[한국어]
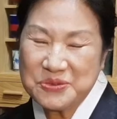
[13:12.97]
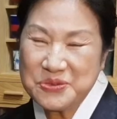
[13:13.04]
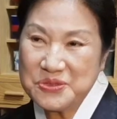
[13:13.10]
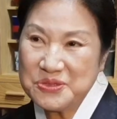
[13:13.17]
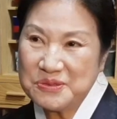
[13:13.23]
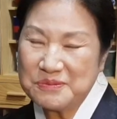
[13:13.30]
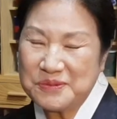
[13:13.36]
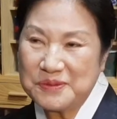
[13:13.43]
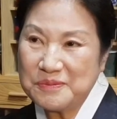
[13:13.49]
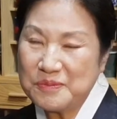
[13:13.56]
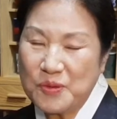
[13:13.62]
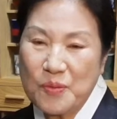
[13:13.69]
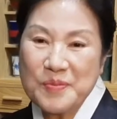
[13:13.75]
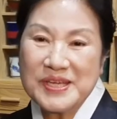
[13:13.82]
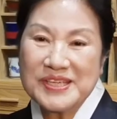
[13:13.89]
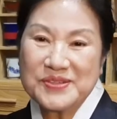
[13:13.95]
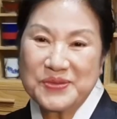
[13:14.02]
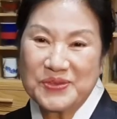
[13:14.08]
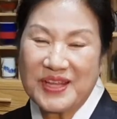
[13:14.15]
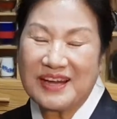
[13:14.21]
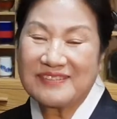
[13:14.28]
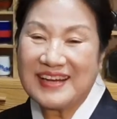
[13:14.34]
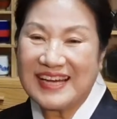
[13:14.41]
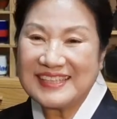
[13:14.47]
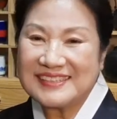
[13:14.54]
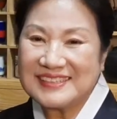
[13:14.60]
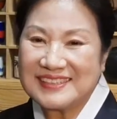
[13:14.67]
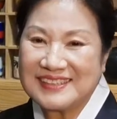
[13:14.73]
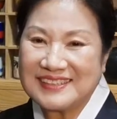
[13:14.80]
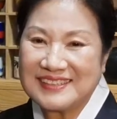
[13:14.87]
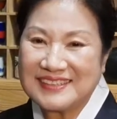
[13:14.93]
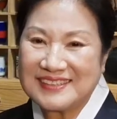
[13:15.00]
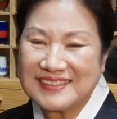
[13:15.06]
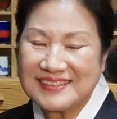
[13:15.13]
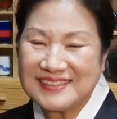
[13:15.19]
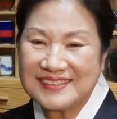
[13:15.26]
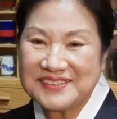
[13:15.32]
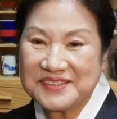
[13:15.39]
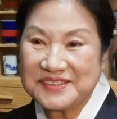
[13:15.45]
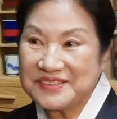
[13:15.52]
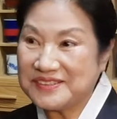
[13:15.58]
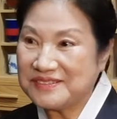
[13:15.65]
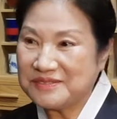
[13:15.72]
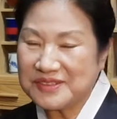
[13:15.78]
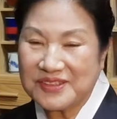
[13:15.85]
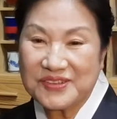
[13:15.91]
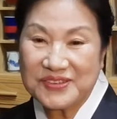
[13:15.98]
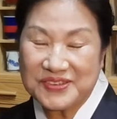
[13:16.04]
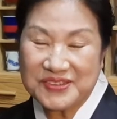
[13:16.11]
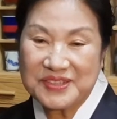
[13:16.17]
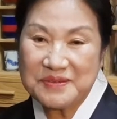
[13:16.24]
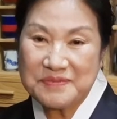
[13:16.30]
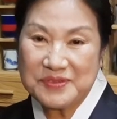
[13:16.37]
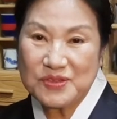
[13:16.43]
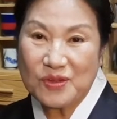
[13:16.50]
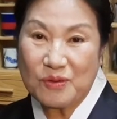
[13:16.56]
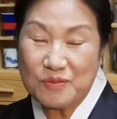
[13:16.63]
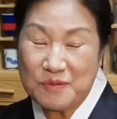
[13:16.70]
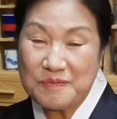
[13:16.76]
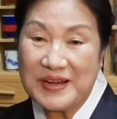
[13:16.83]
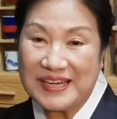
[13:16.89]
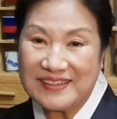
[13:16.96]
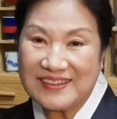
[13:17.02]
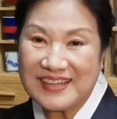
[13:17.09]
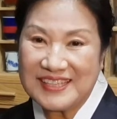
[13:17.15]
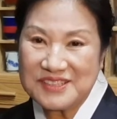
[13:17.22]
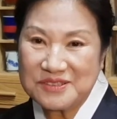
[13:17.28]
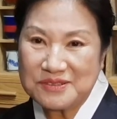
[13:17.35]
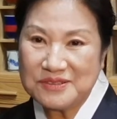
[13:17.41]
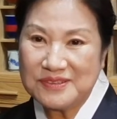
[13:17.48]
요즘은 몸에 좋다고 하는 그런 것들이 너무 많아가지고